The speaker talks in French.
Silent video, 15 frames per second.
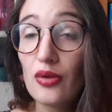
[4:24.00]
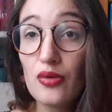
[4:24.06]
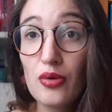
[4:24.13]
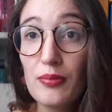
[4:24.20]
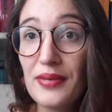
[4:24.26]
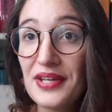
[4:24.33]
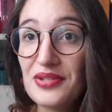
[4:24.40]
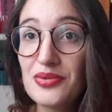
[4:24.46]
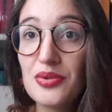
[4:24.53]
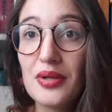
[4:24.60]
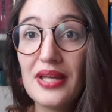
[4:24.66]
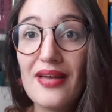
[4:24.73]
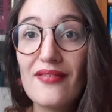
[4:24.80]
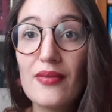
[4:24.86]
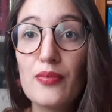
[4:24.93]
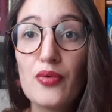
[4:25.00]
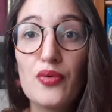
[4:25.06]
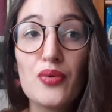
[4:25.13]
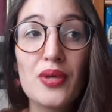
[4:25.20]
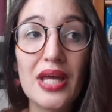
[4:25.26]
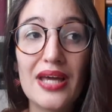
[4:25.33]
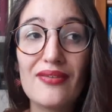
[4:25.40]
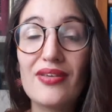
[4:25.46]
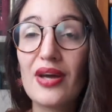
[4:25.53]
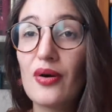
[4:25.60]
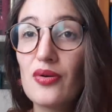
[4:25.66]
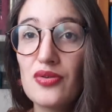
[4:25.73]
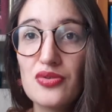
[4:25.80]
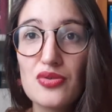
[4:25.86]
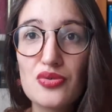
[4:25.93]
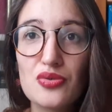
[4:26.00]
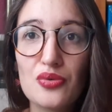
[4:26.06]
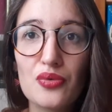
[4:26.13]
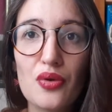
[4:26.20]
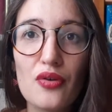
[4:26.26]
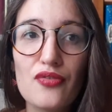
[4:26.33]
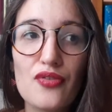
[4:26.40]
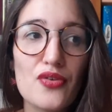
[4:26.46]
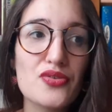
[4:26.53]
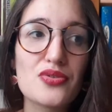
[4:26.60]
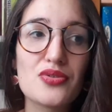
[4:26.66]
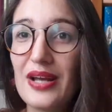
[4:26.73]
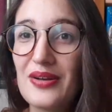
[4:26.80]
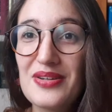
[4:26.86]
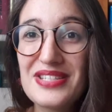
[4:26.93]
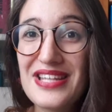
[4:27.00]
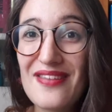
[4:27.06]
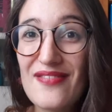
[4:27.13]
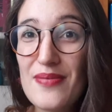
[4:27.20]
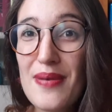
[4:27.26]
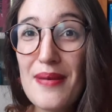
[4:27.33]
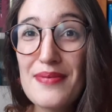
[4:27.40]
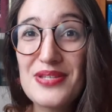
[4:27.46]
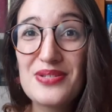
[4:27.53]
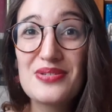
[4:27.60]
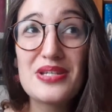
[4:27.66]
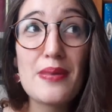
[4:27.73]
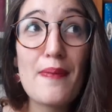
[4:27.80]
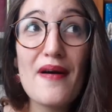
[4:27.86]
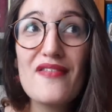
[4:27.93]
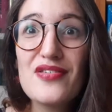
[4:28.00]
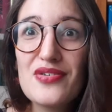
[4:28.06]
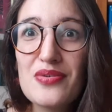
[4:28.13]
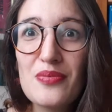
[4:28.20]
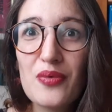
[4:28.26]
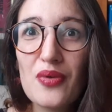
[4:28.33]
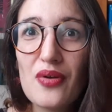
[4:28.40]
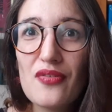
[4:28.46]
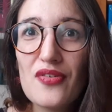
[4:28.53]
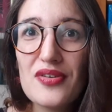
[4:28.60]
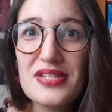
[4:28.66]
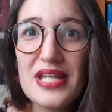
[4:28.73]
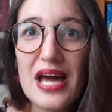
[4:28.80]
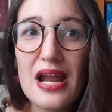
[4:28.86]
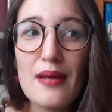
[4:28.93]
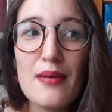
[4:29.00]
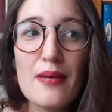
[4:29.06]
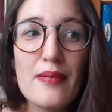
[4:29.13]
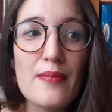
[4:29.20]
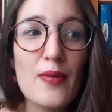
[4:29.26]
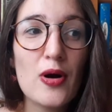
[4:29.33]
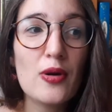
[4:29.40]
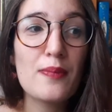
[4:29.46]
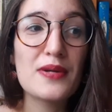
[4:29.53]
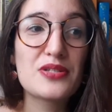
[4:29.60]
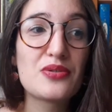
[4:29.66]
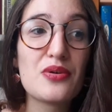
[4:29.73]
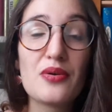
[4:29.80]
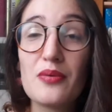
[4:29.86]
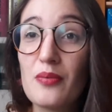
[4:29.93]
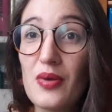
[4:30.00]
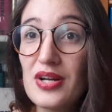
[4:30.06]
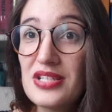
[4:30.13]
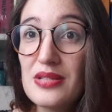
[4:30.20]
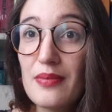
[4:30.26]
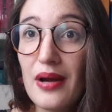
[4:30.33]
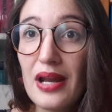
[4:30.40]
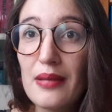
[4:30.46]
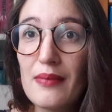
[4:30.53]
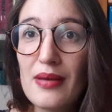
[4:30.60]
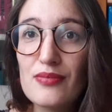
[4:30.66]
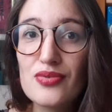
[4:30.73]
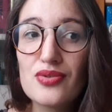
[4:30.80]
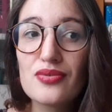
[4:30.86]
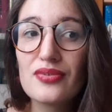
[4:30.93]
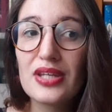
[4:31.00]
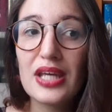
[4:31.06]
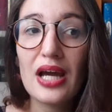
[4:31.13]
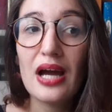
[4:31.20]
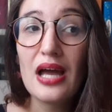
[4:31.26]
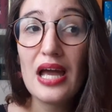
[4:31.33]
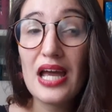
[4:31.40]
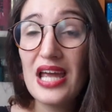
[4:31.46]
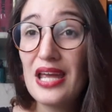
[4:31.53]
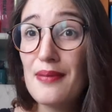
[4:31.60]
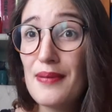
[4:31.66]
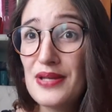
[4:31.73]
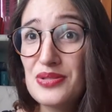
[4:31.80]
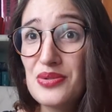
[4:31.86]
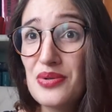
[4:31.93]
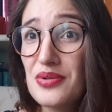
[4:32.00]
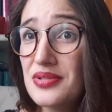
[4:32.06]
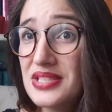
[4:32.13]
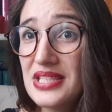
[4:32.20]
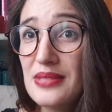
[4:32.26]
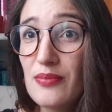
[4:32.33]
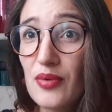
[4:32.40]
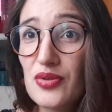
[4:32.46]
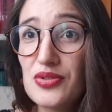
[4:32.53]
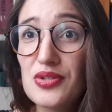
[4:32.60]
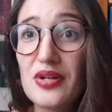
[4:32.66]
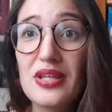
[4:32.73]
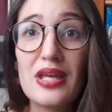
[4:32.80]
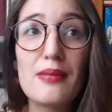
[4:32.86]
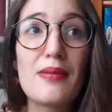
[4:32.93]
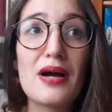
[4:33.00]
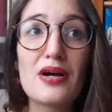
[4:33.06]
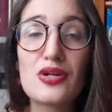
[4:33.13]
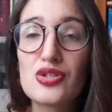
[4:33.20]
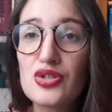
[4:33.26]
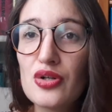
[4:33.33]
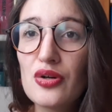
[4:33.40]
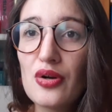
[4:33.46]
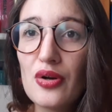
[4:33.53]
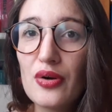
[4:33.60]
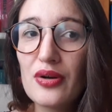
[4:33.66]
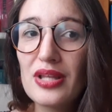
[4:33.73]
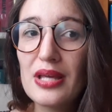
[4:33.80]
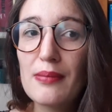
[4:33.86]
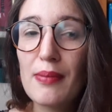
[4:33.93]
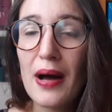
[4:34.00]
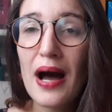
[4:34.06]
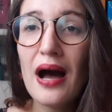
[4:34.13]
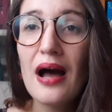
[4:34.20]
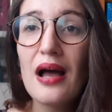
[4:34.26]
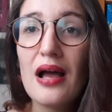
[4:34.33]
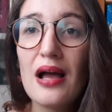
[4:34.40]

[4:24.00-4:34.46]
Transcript: donc bien sûr il y avait beaucoup de références de son enfance que que je n'avais pas parce que j'ai pas vécu mon enfance à la même époque, parce que moi j'ai pas les mêmes souvenirs et parce que ce qu'il mentionne, eh ben je ne le connais pas,